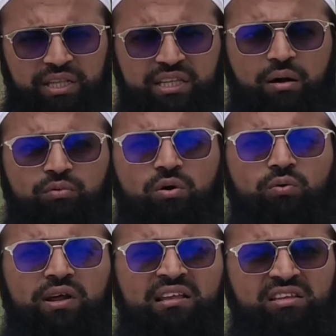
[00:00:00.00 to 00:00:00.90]
मदीना
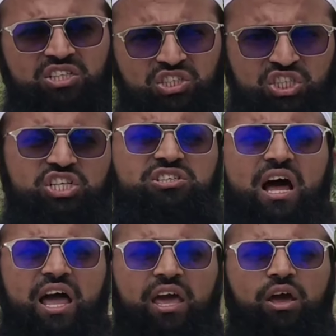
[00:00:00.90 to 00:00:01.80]
मुनवरा से
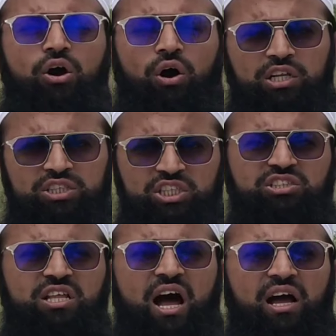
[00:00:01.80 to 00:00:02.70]
चिश्त आए और
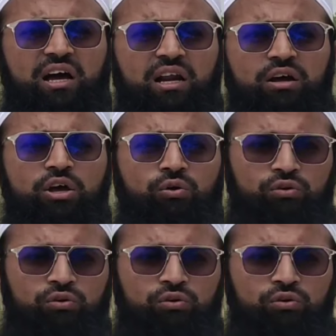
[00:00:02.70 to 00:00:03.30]
चिश्त आकर